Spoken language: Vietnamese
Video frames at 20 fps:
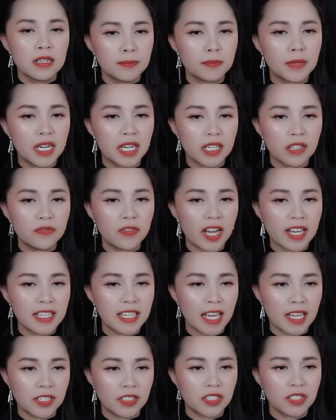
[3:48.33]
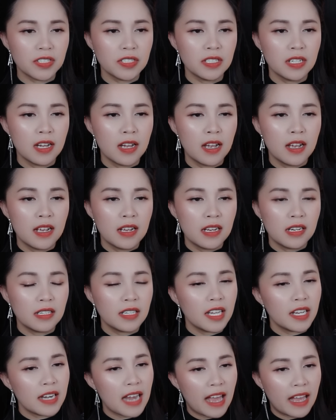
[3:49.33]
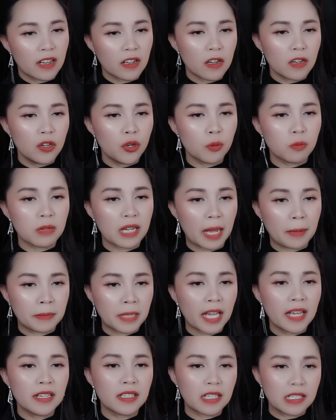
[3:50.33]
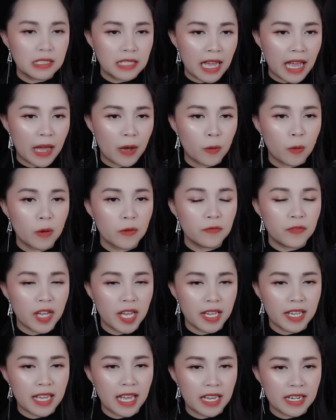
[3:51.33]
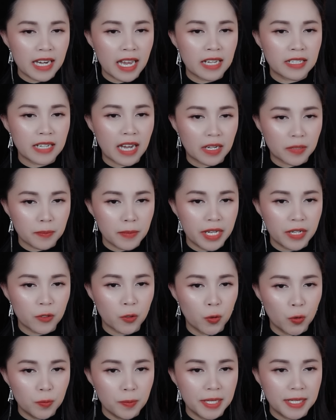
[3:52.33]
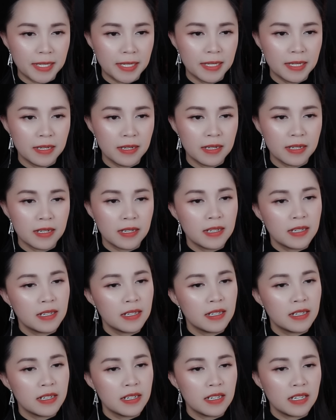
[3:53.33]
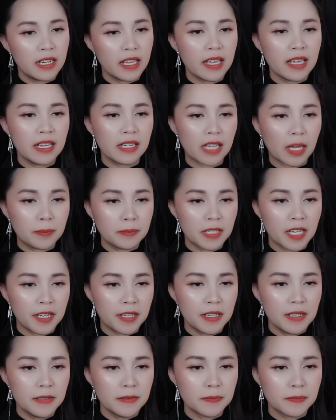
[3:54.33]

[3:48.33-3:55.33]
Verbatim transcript: Bởi vài ngày trước, Lý đã có lúc cảm thấy tự hào về khả năng đặc biệt của mình. Lý thầm nghĩ.